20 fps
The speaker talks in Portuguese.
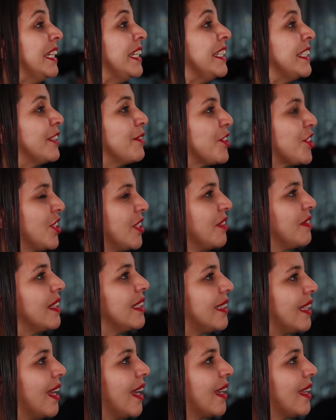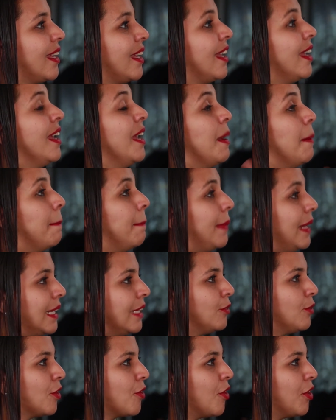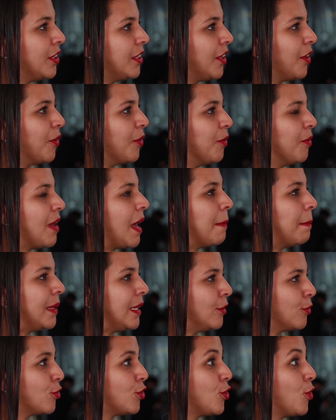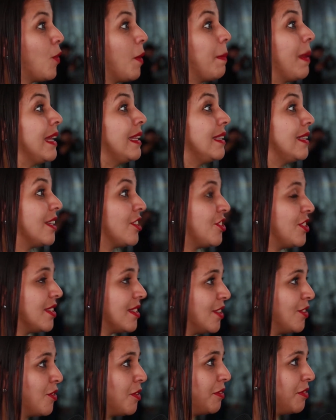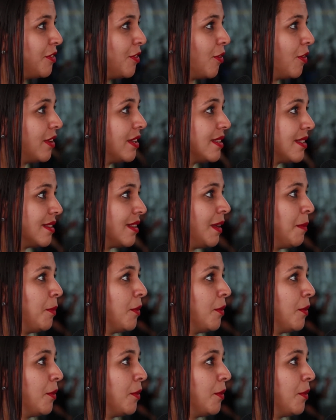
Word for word: Então a gente vai ter aqui Mila do Acordeon abrindo o show a partir das 19 horas, né?